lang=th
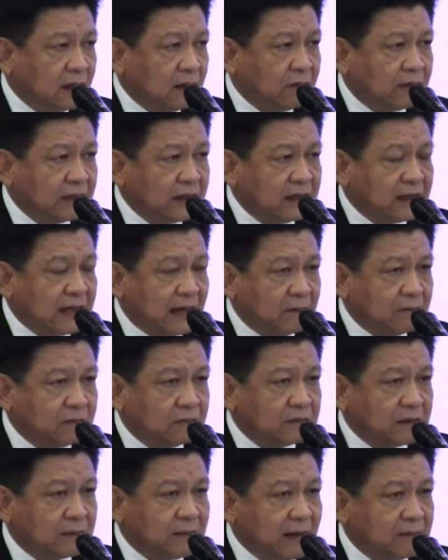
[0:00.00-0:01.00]
วัฒนธรรม
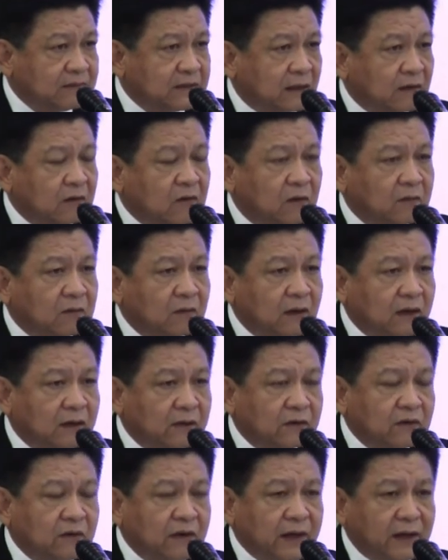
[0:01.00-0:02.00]
สภาพสังคมของ
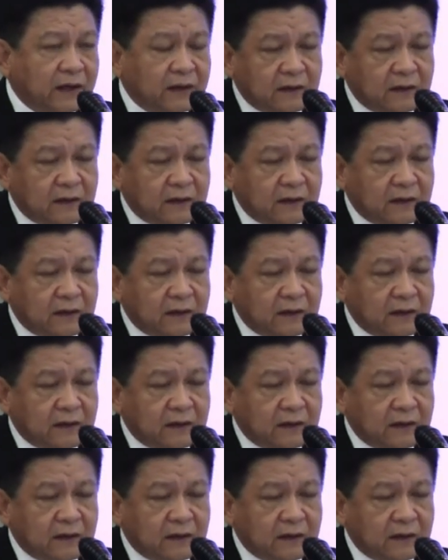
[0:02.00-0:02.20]
เขาด้วย